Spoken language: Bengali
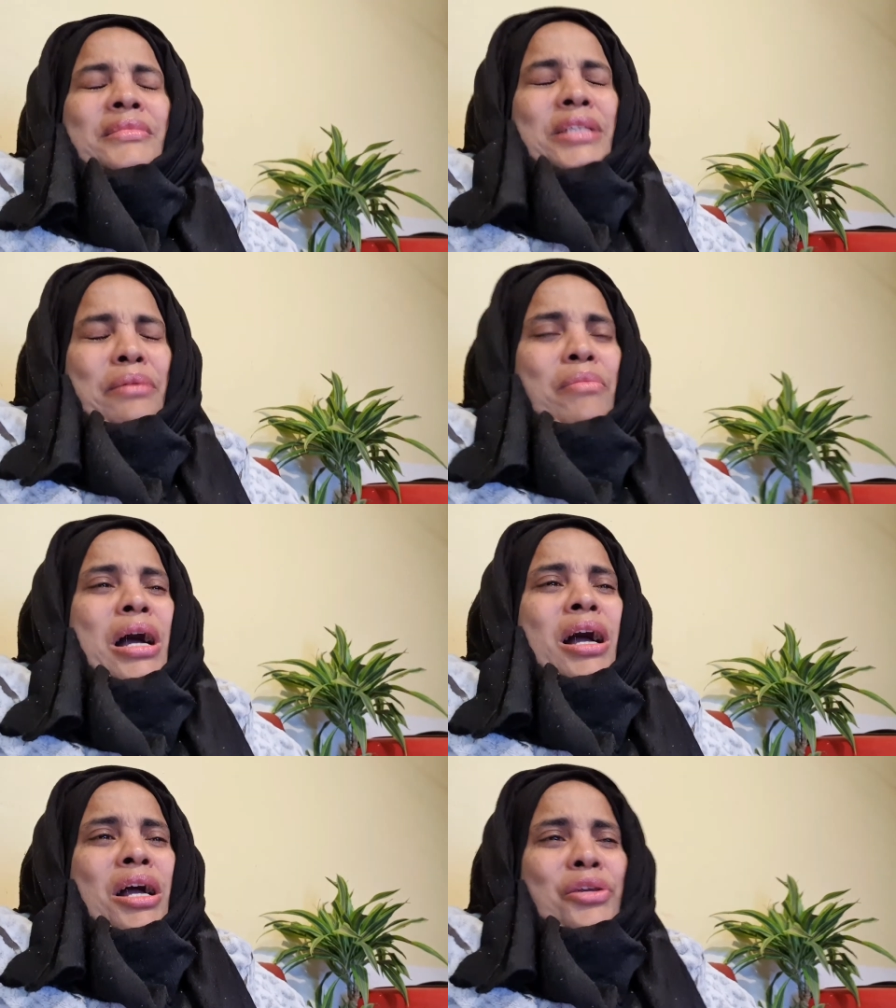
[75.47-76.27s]
যে
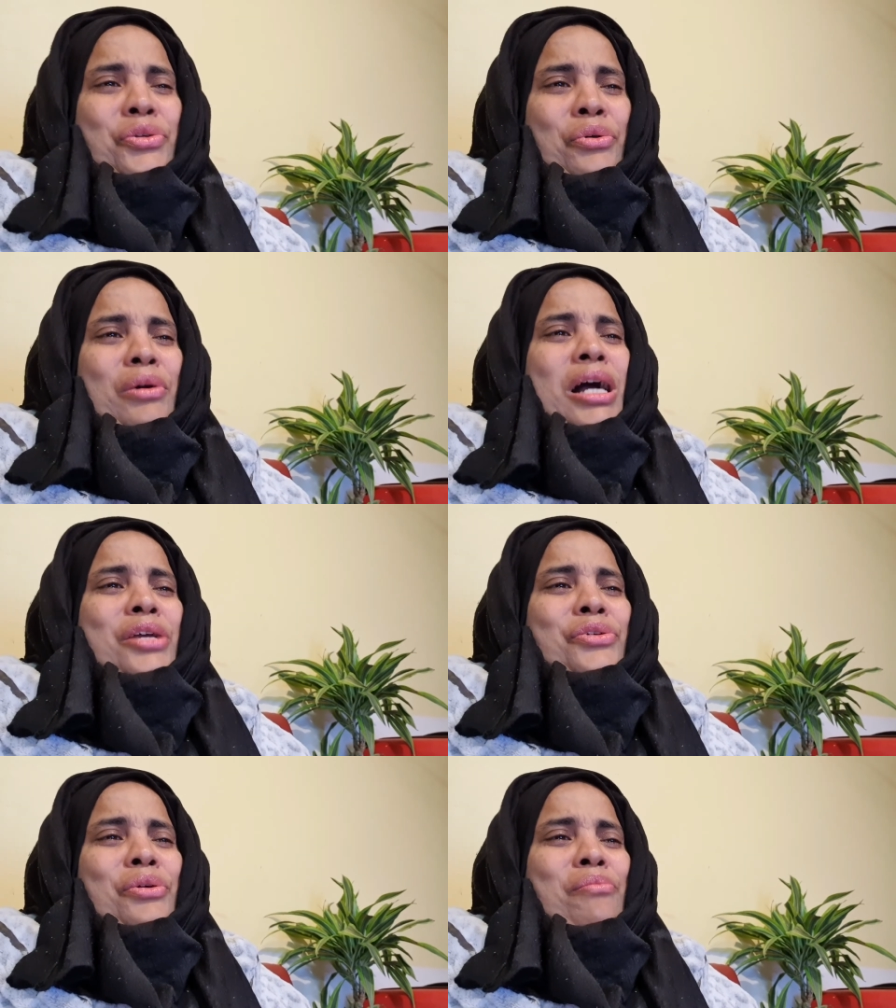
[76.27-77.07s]
মা আসো
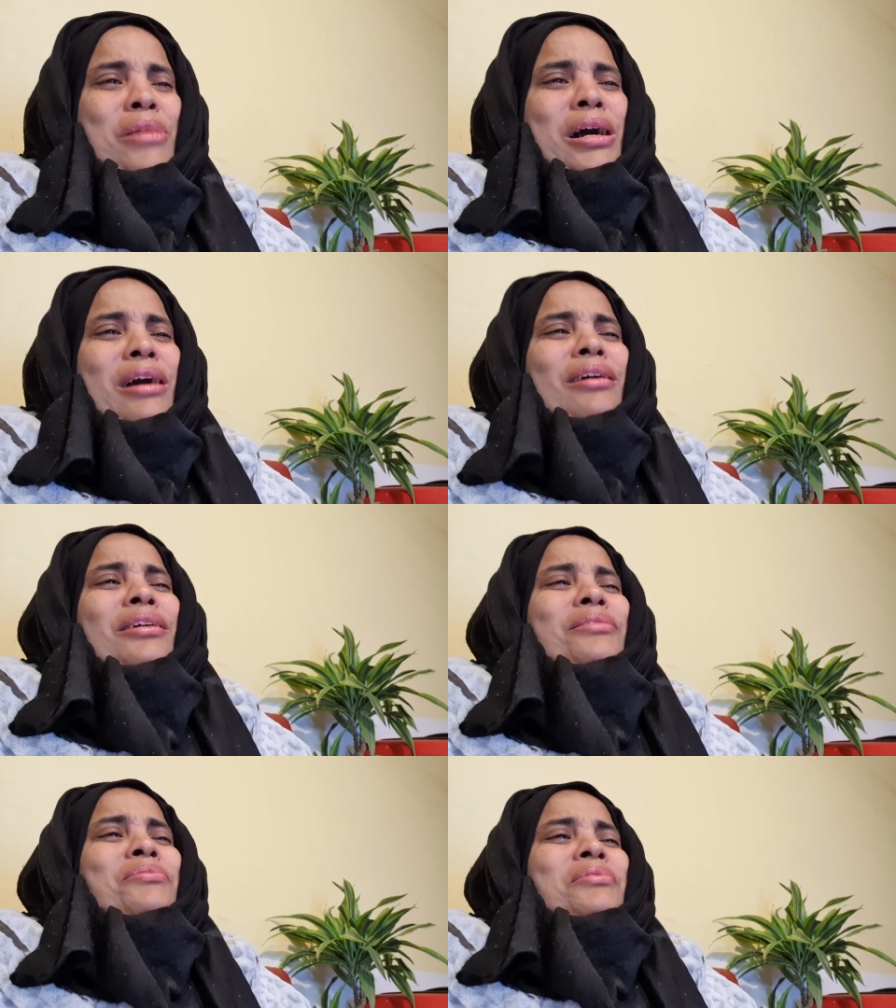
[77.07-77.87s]
আসো মা
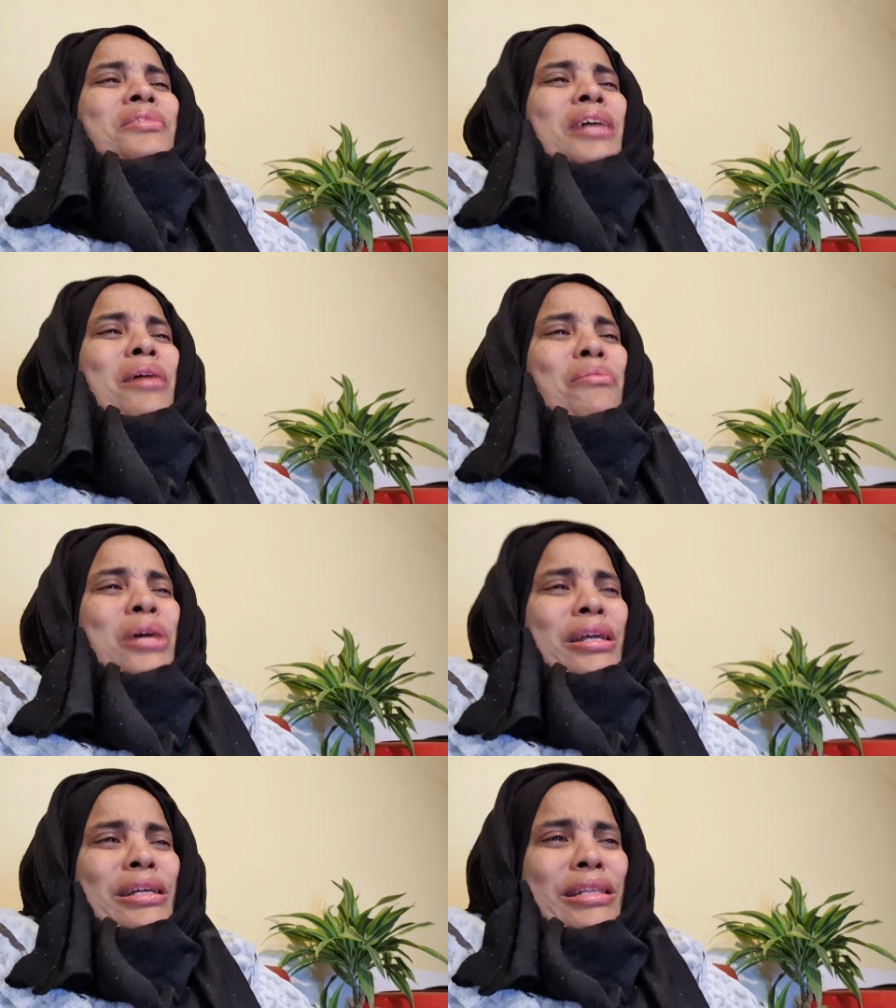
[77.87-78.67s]

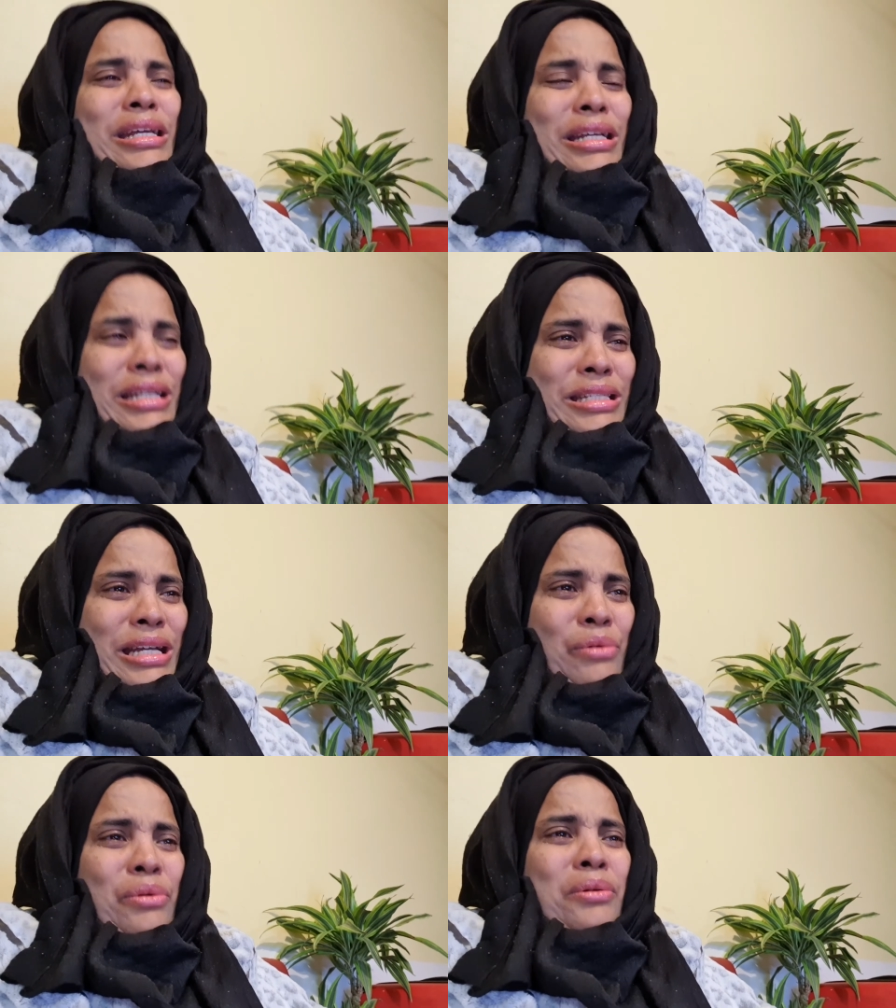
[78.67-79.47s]
আমাকে দেখে যাও